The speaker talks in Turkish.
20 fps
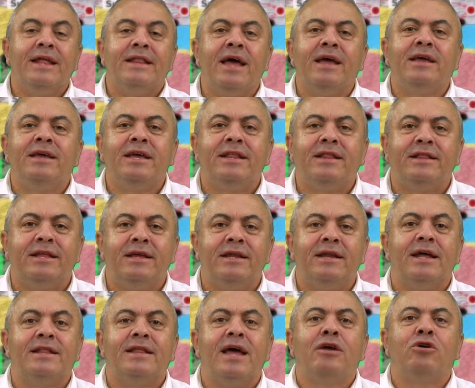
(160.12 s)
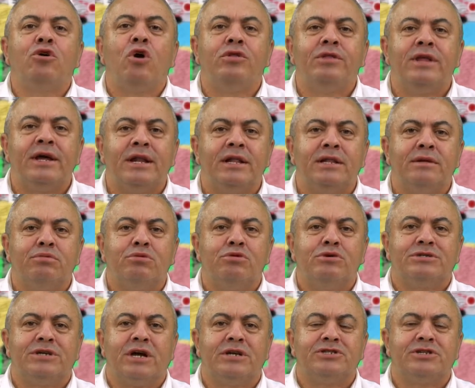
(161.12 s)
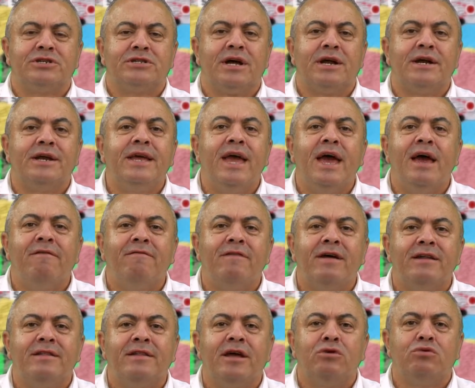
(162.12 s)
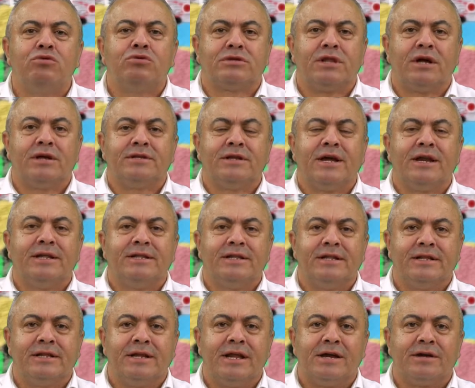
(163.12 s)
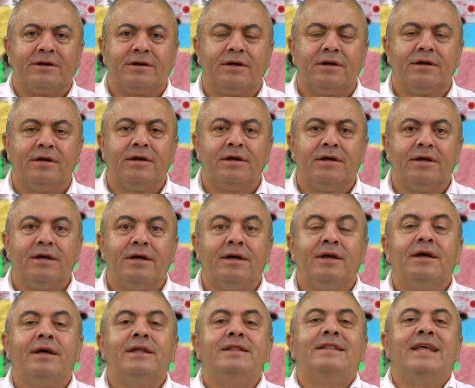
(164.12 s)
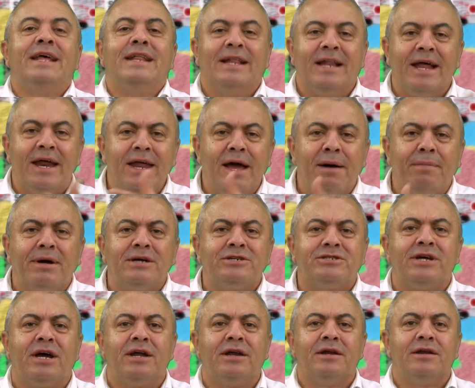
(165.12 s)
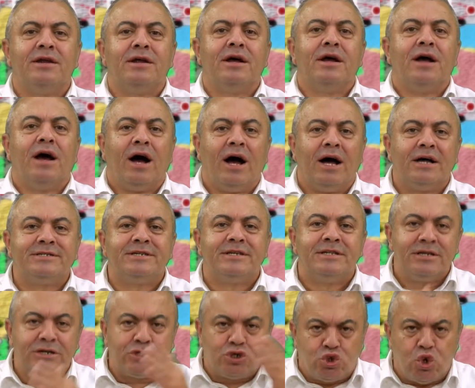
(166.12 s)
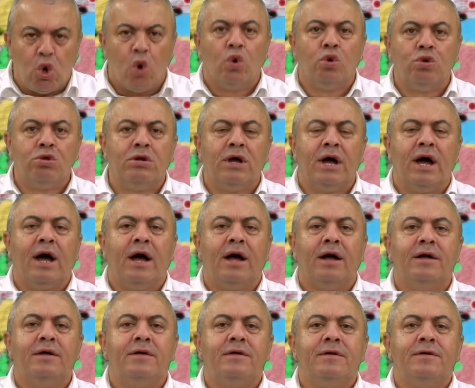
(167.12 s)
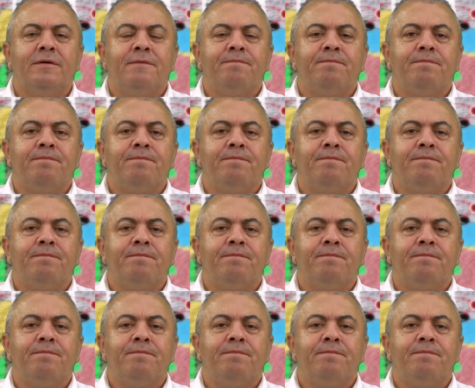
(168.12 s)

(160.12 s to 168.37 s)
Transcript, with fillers: Neden gitti? Neden gönderildi bu insancıklar? Niye evlerinden, yurtlarından edildiler? Dediler ya baştan azınlık çoğunluğa